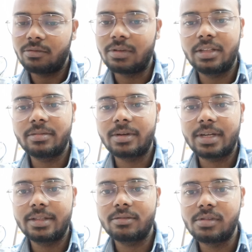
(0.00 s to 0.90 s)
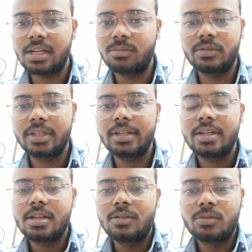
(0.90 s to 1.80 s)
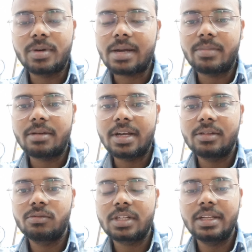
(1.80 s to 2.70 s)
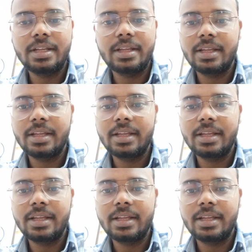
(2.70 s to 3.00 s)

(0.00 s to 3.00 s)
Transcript: वहीं से भरवाए थे सुल्तानपुर से तो फॉर्म भरवाए थे उसके